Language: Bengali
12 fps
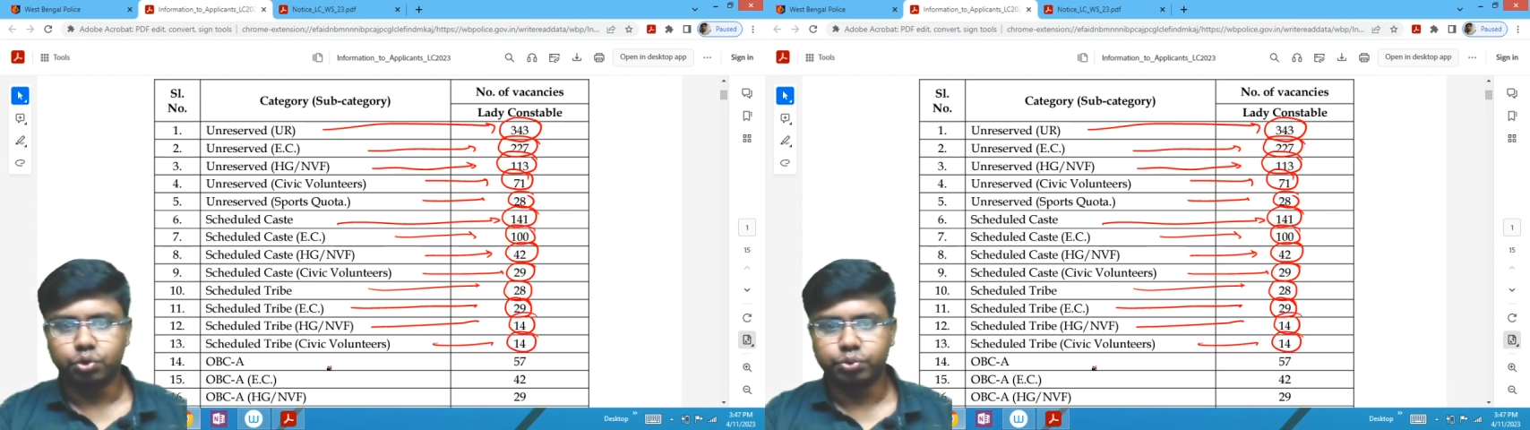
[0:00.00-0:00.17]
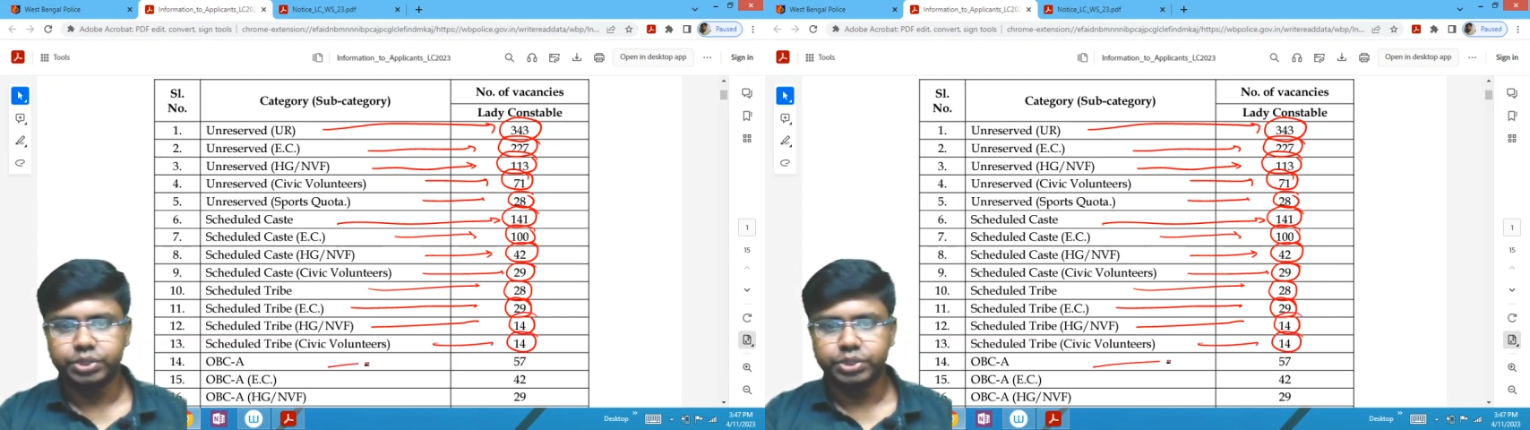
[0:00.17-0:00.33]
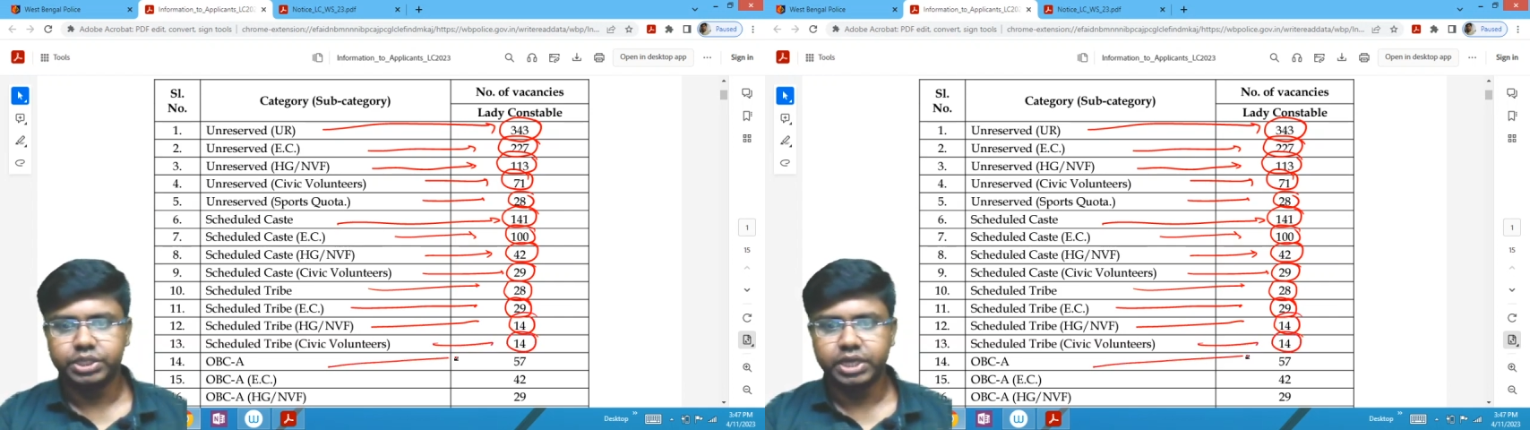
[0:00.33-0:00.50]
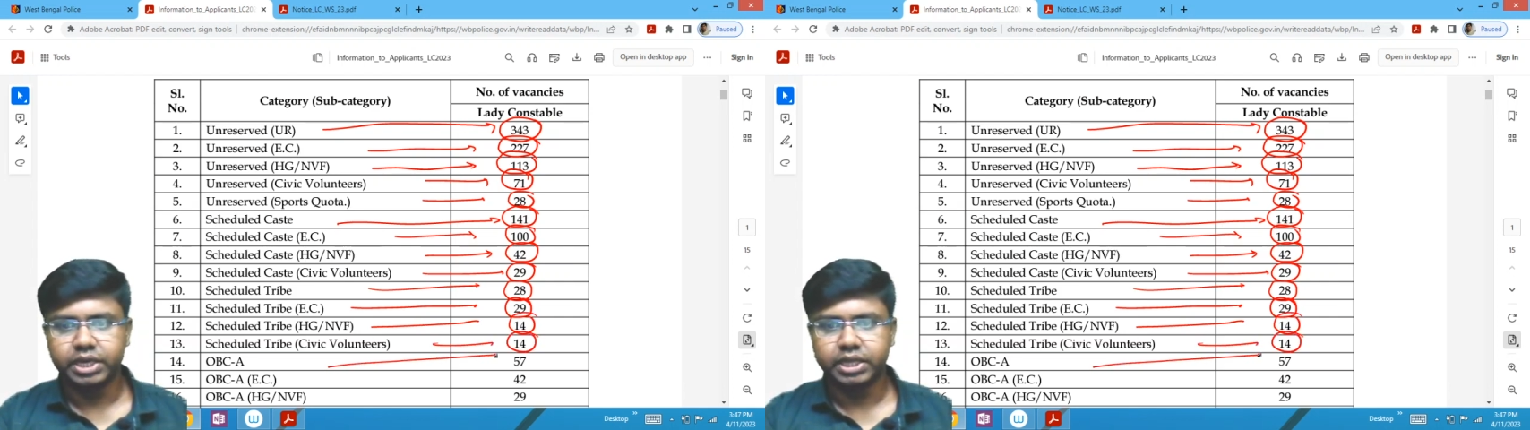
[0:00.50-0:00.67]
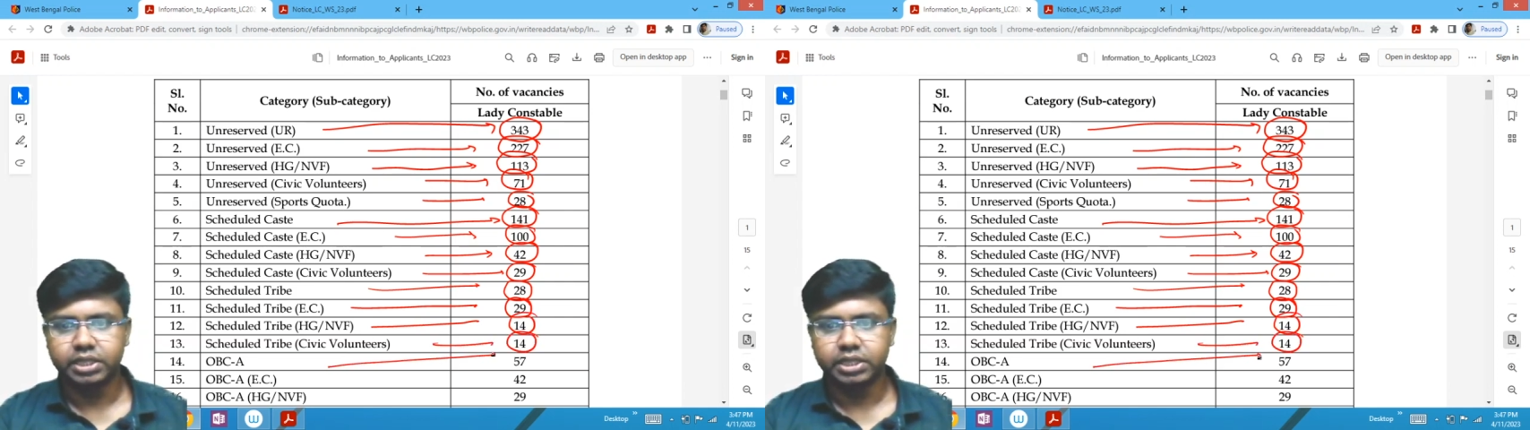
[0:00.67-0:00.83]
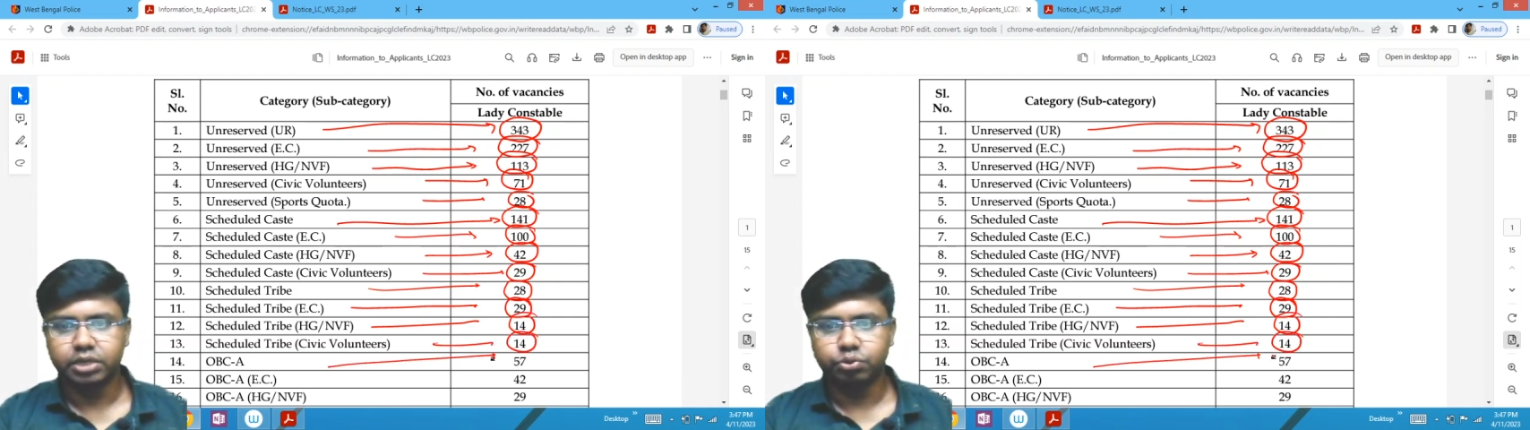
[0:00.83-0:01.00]
ওবিসি এর
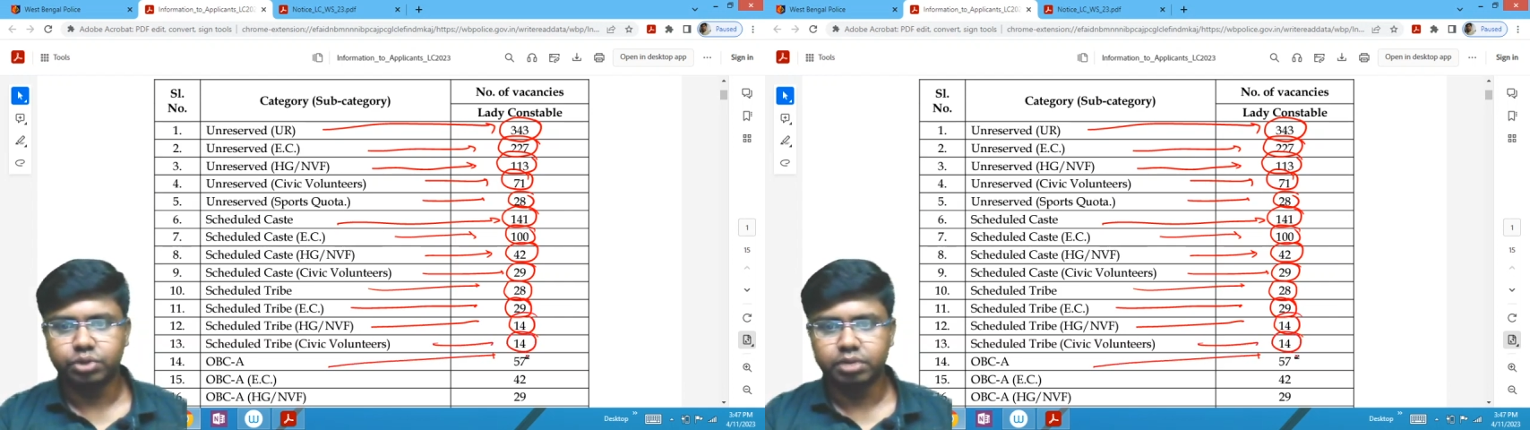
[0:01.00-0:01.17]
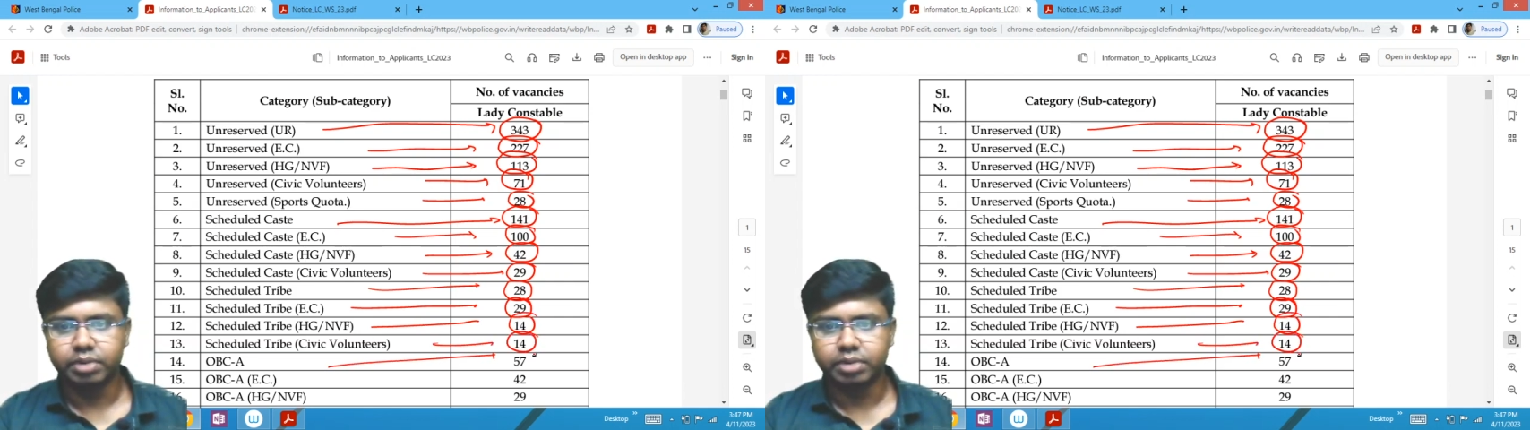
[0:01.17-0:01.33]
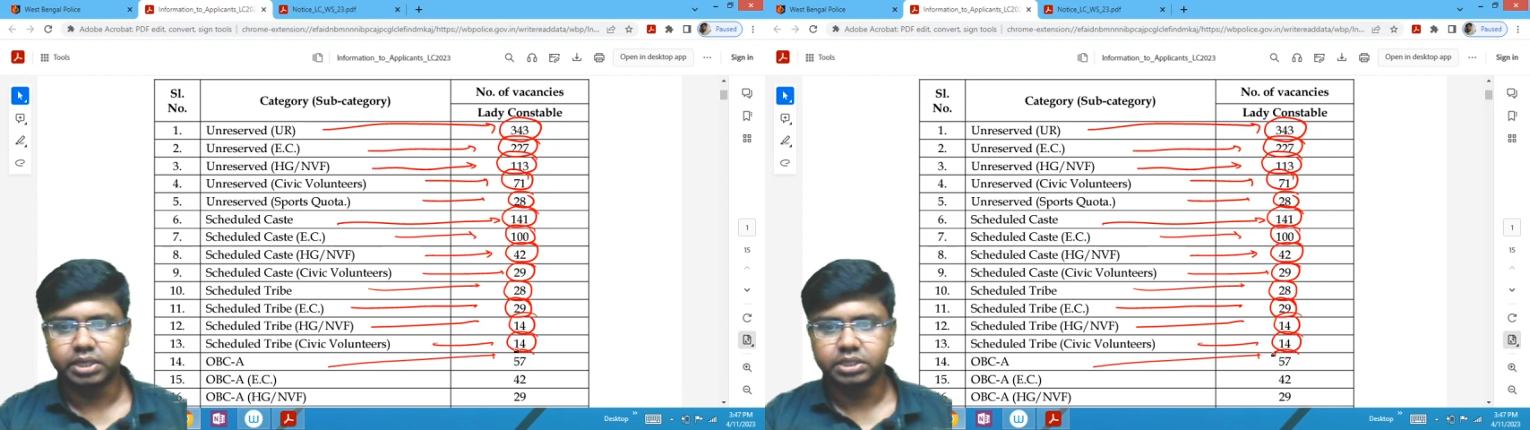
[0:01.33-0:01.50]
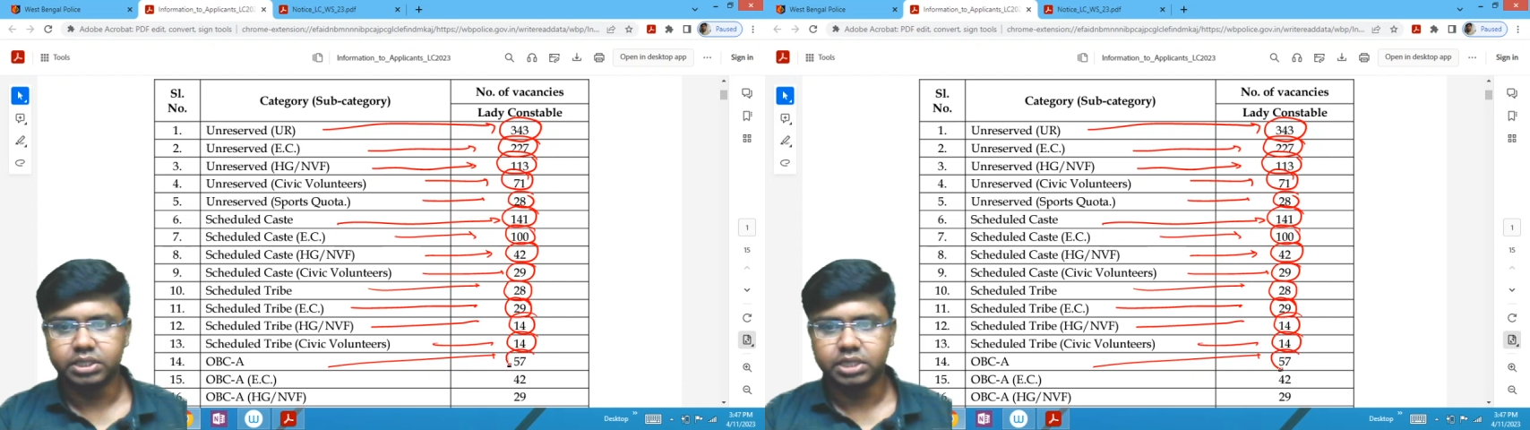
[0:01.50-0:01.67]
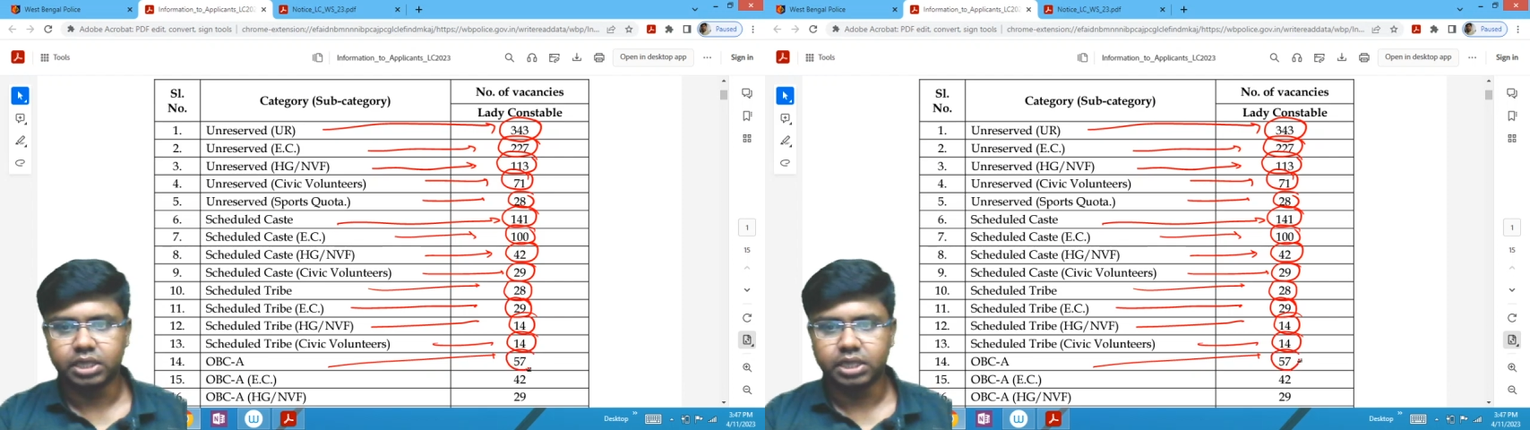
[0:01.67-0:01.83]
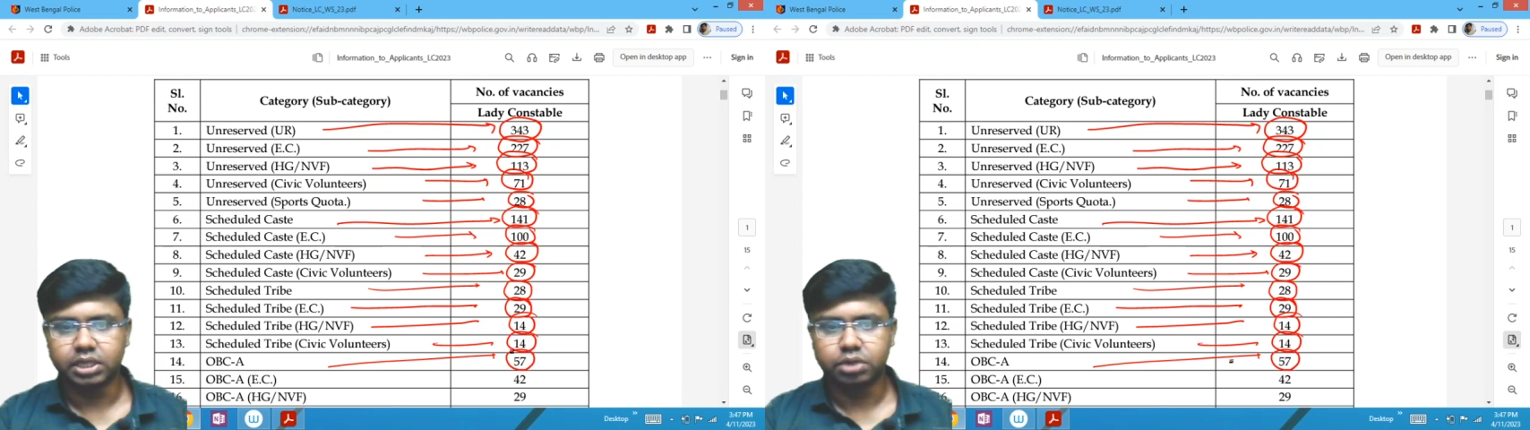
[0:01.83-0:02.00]
ক্ষেত্রে টোটাল ভ্যাকেন্সি
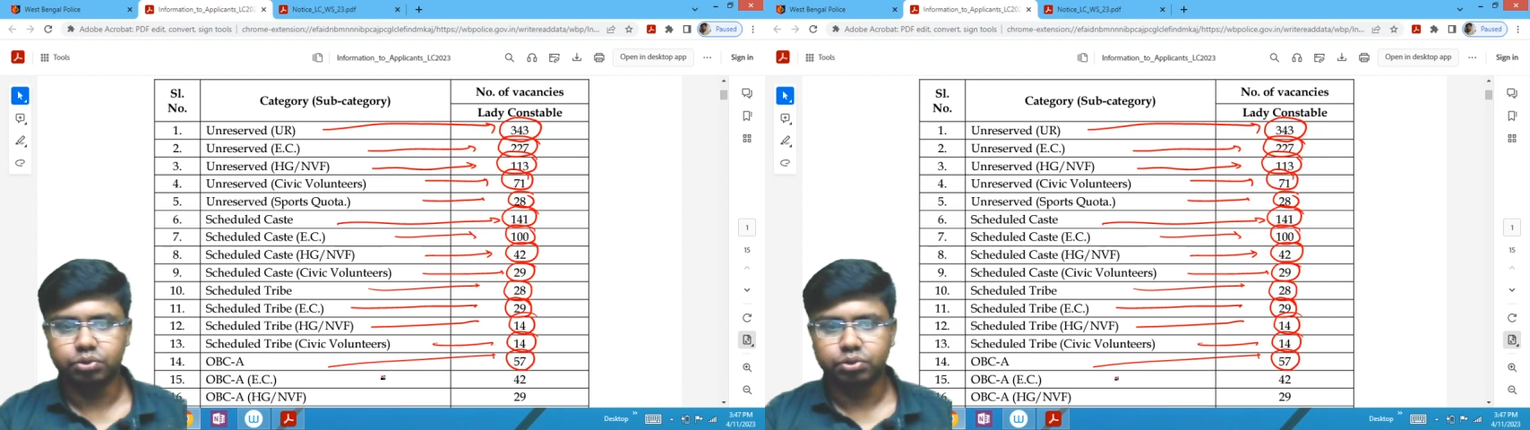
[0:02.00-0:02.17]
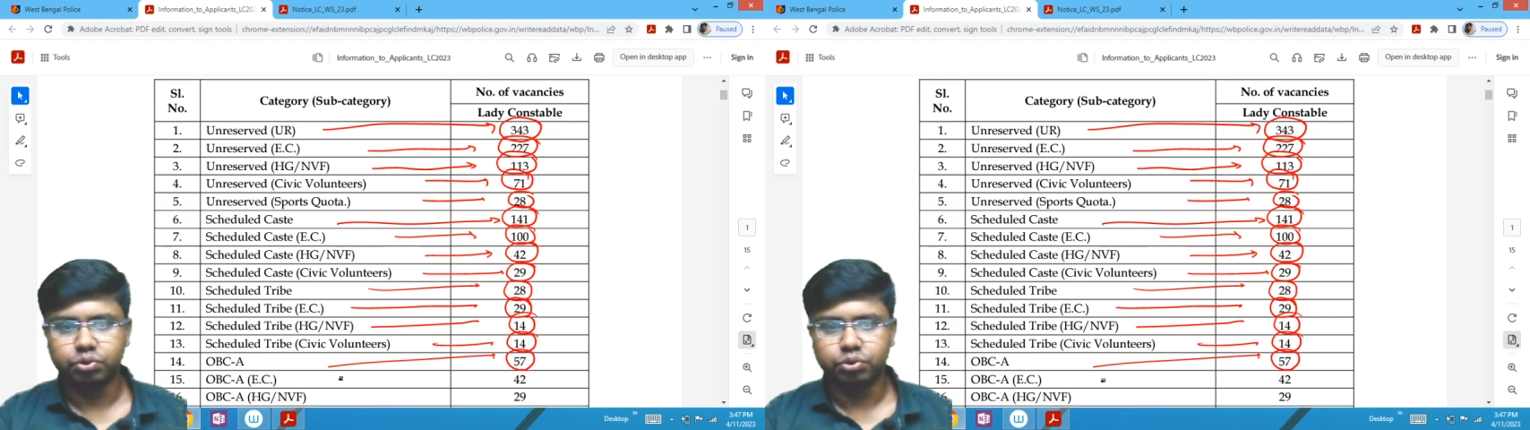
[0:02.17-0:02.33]
সাতান্ন